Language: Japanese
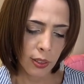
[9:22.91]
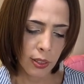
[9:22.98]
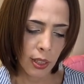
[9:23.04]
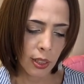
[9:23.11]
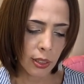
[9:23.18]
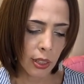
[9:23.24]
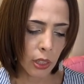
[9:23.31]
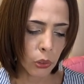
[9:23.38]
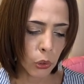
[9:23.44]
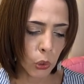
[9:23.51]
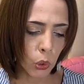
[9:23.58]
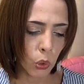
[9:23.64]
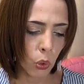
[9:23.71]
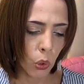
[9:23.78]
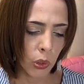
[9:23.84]
尖閣
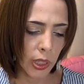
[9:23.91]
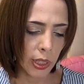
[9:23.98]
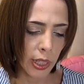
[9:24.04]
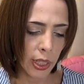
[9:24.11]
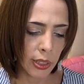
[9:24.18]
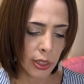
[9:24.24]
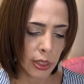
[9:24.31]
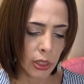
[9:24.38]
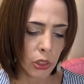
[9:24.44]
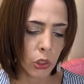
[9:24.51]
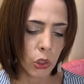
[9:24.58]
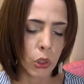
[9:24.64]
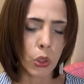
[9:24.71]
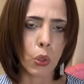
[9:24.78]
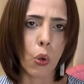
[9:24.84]
諸島で連日
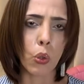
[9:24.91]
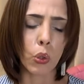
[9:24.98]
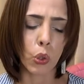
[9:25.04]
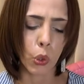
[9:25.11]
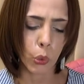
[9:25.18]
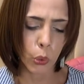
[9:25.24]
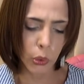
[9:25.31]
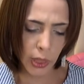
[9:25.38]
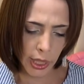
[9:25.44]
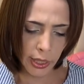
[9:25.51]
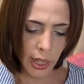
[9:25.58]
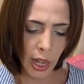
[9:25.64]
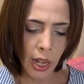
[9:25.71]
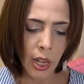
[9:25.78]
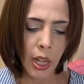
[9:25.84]
中国の船
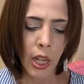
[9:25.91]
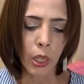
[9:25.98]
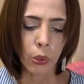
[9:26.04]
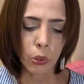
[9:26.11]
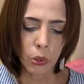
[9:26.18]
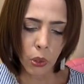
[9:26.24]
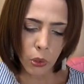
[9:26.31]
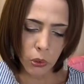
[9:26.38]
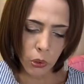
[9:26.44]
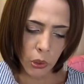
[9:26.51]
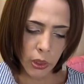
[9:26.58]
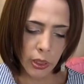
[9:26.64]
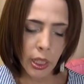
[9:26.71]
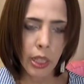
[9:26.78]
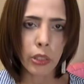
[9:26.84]
がうろうろ
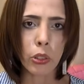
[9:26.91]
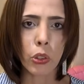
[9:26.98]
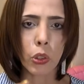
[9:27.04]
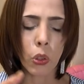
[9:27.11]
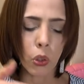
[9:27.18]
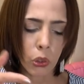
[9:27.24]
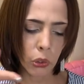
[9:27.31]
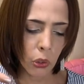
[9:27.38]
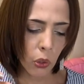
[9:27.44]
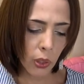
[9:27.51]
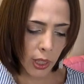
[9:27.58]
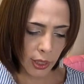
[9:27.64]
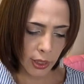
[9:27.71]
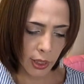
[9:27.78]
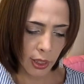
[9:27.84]
している状況
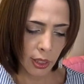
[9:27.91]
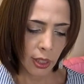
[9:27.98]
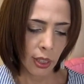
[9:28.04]
下に、